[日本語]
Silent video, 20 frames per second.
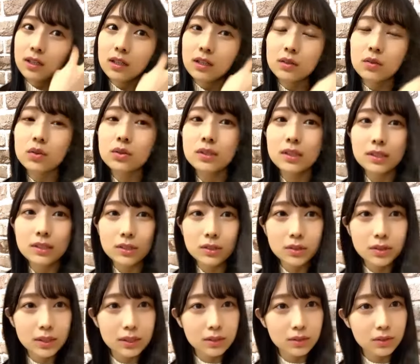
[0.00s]
かどんな
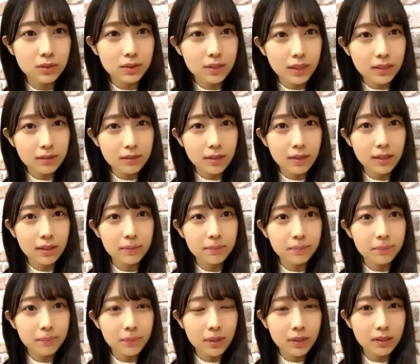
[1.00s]
シチュエーションやったら
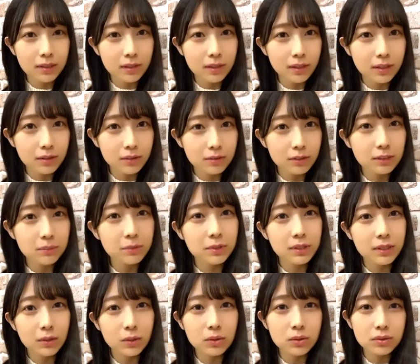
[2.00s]
あれなんやろでも
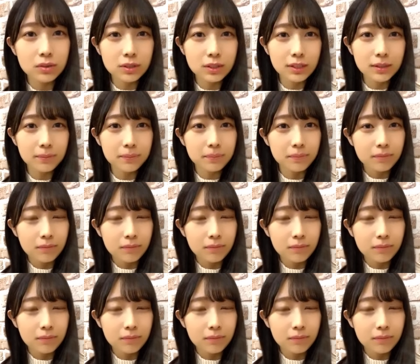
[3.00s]
ね本当に